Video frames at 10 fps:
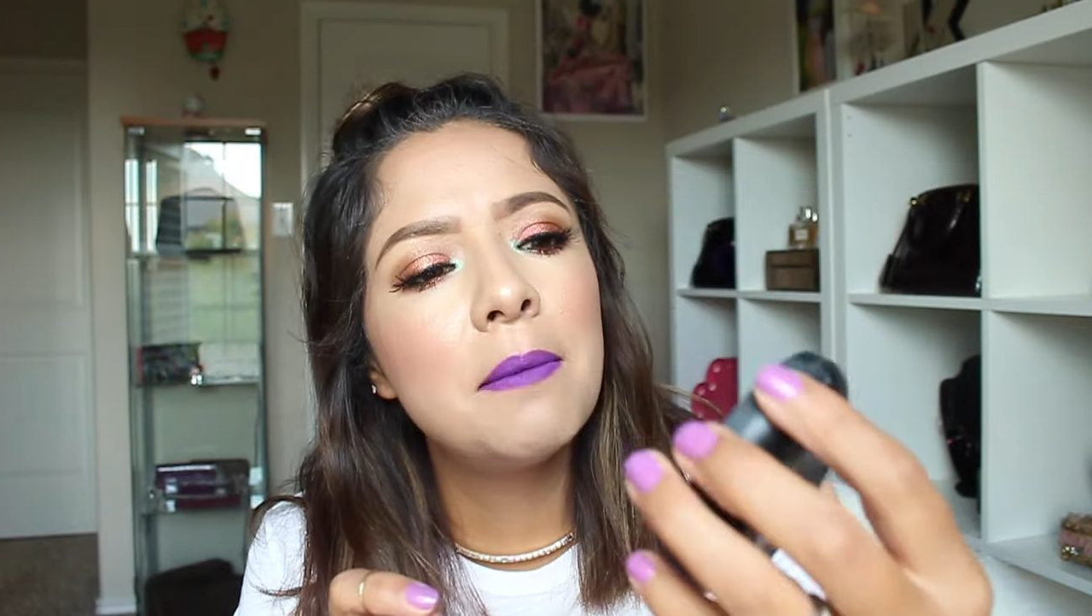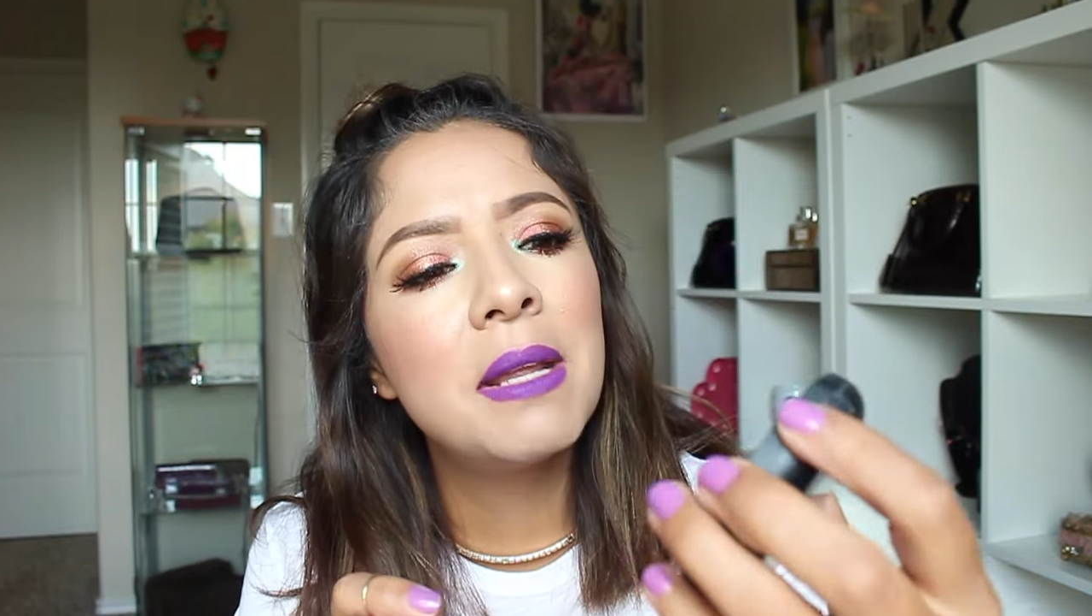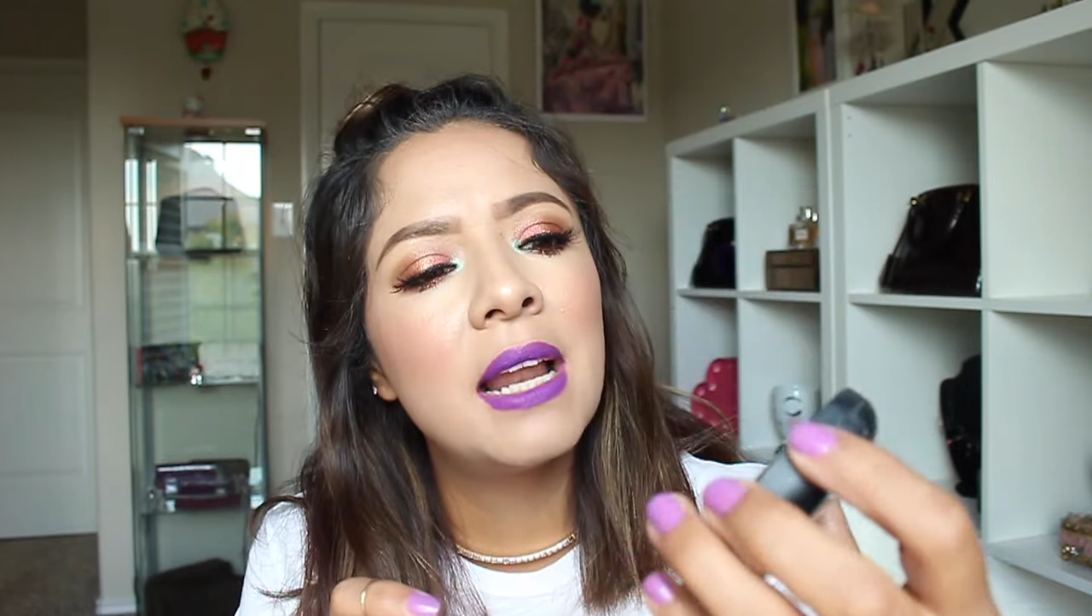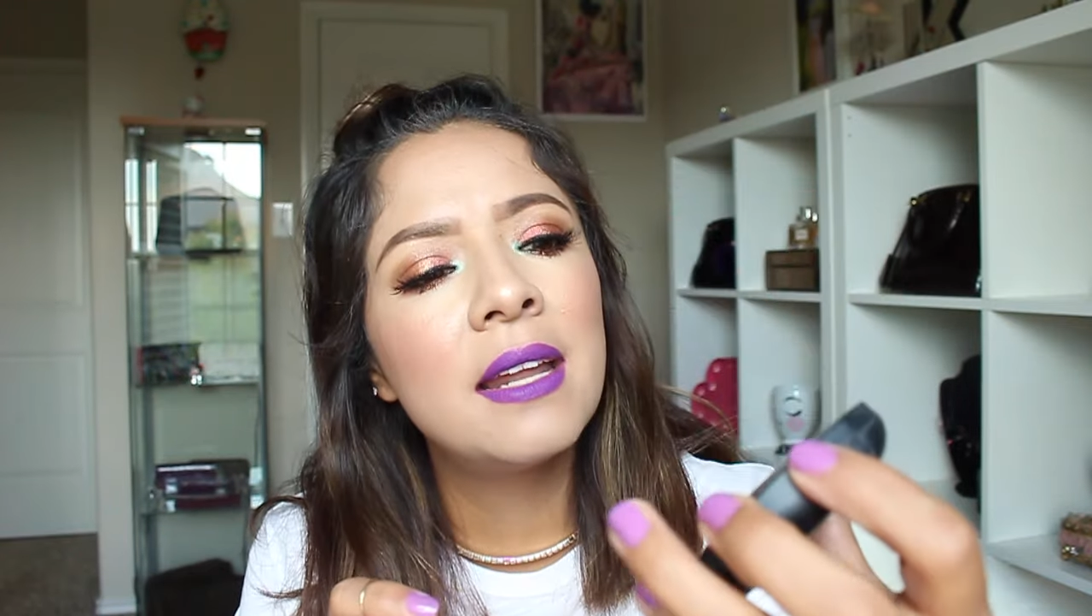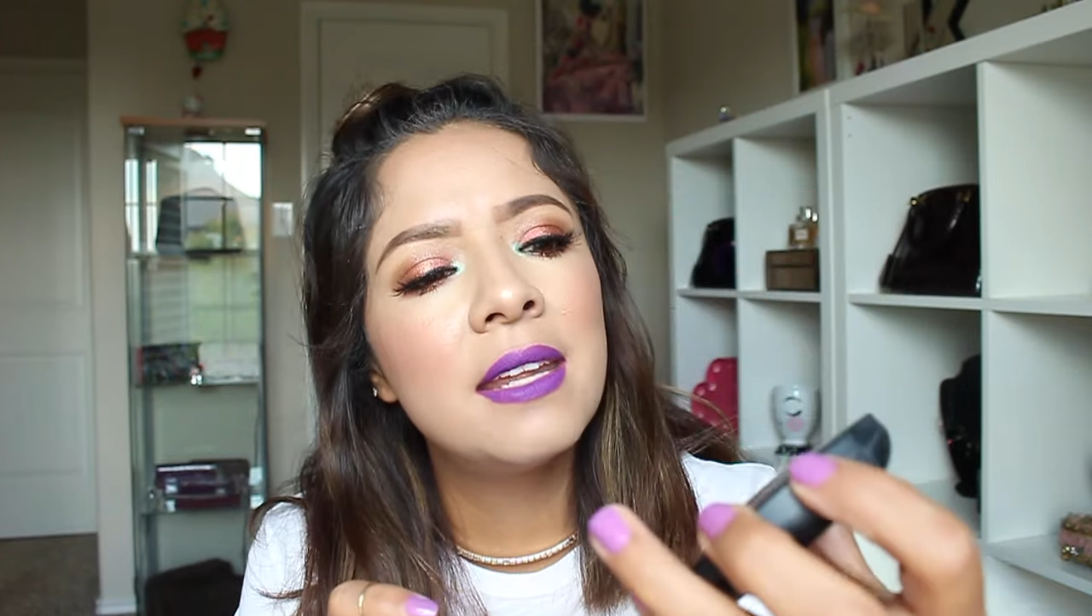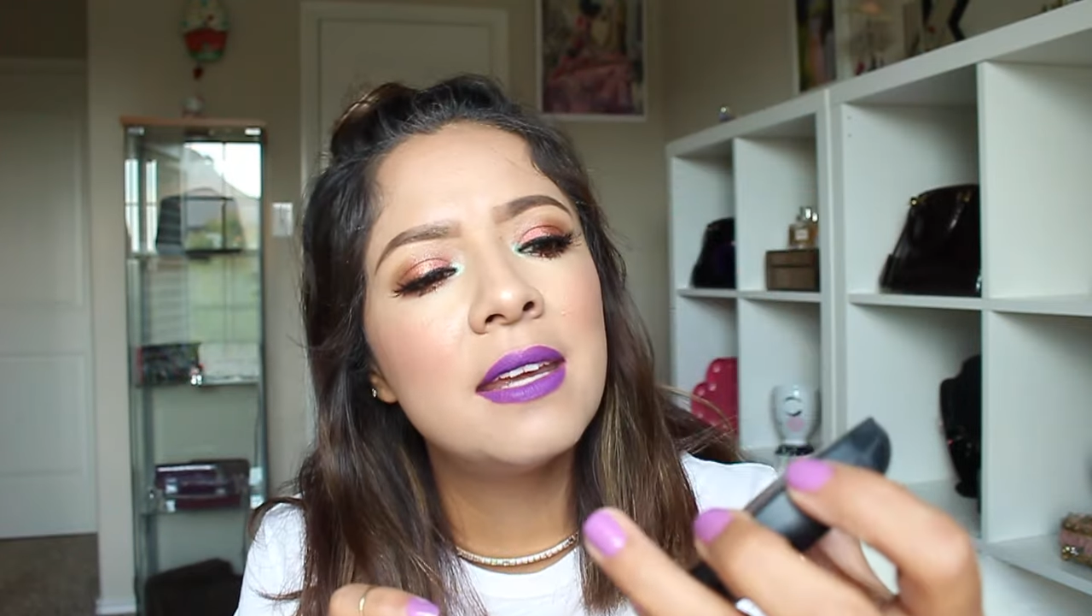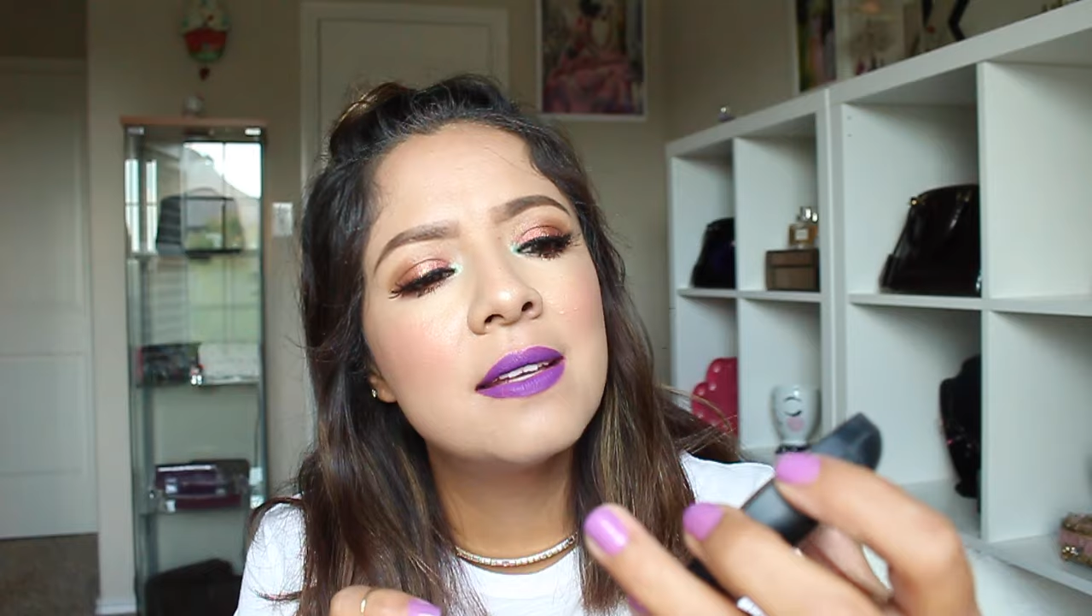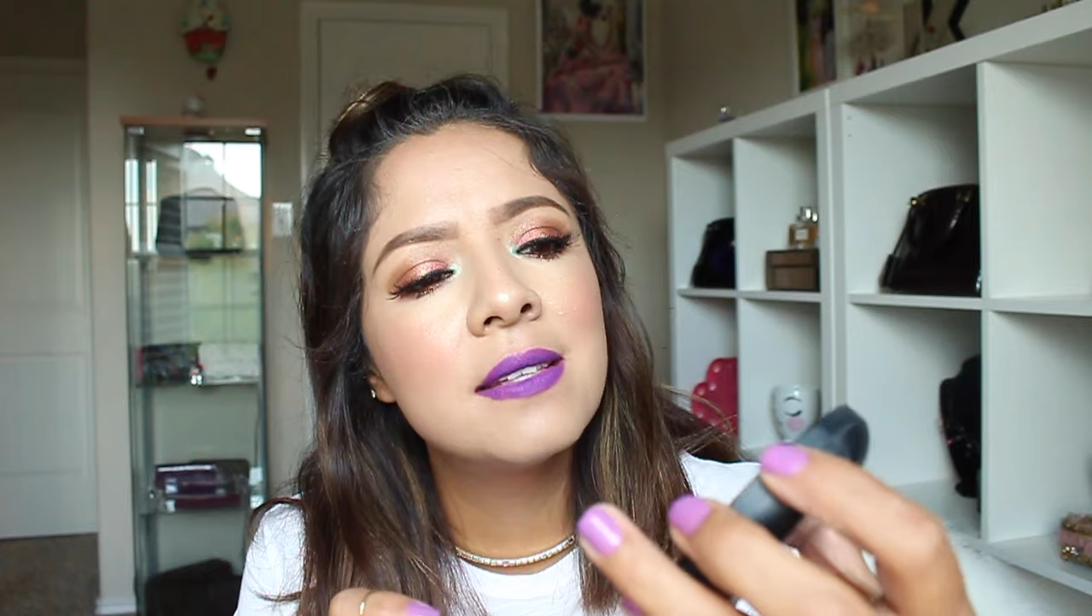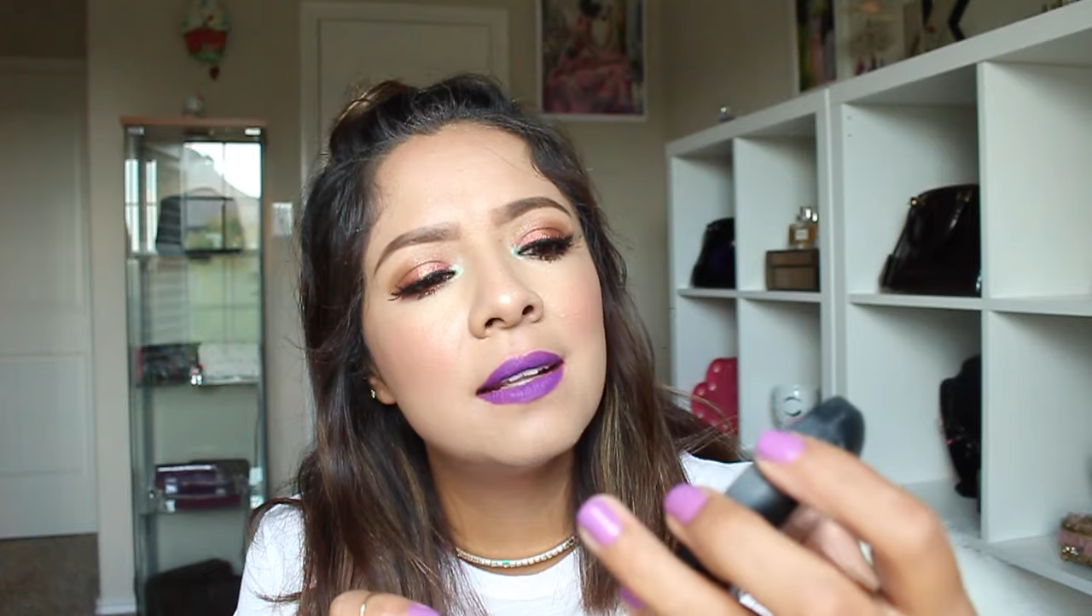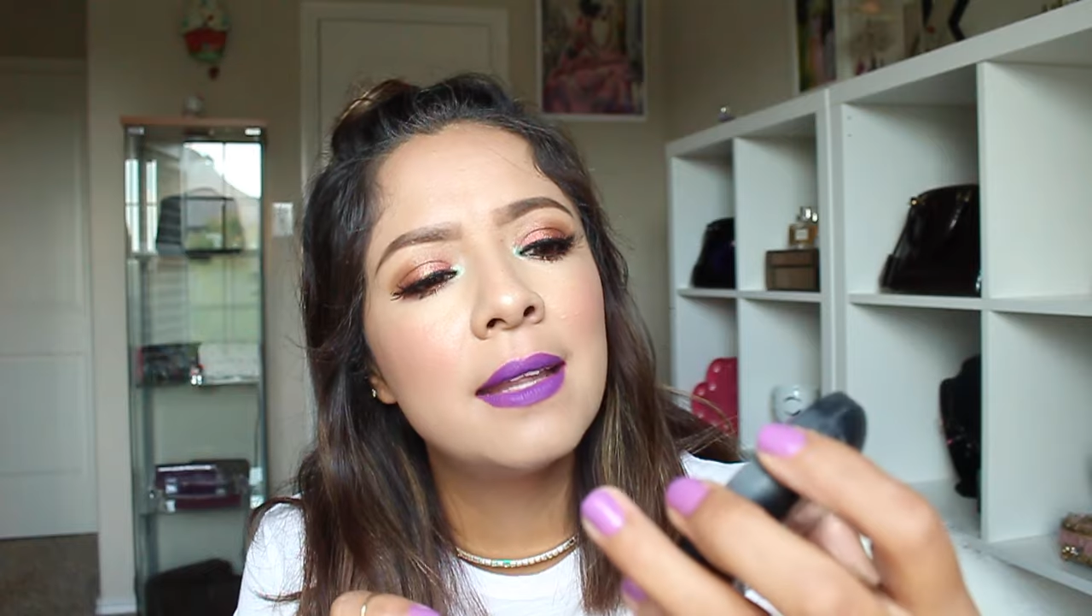de Milani y
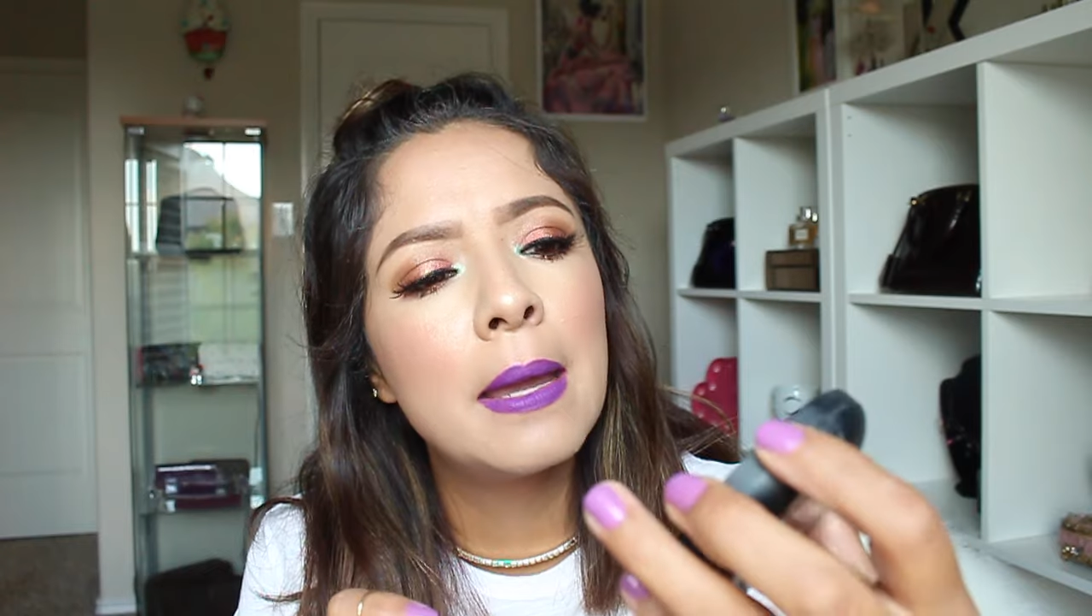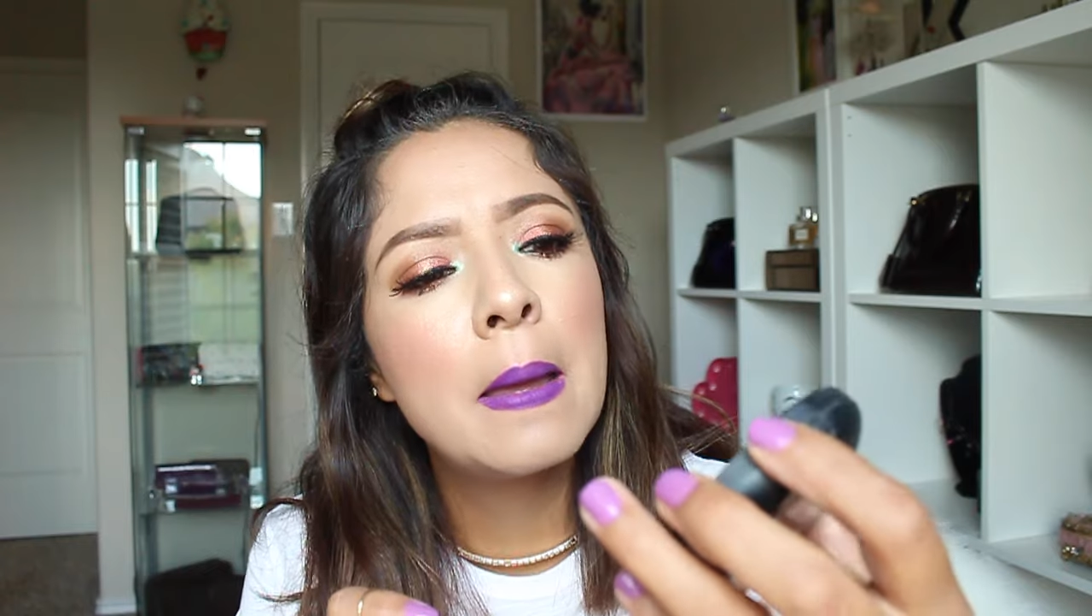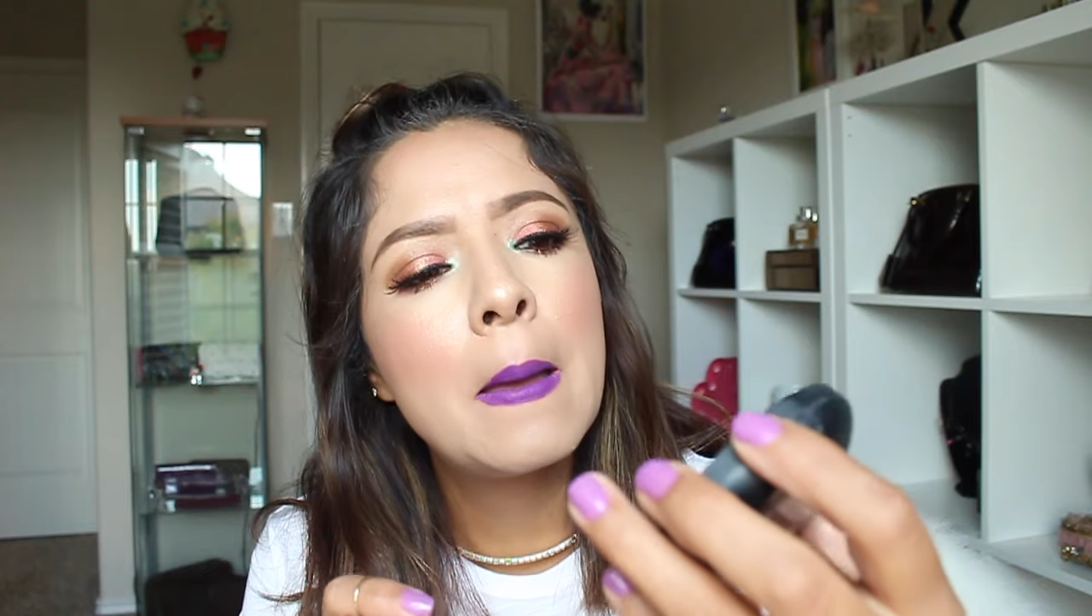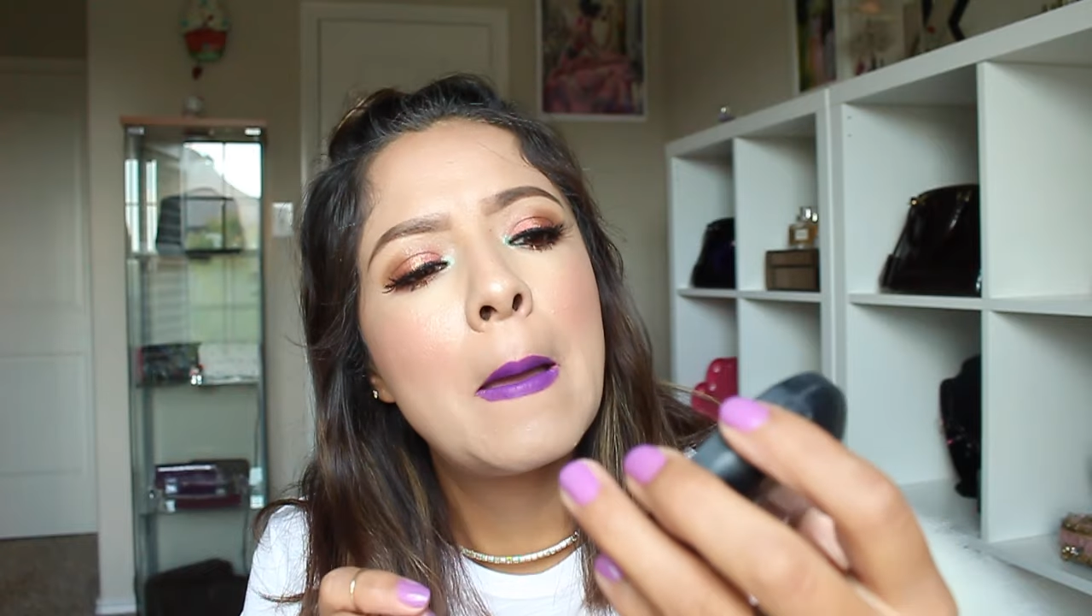es el de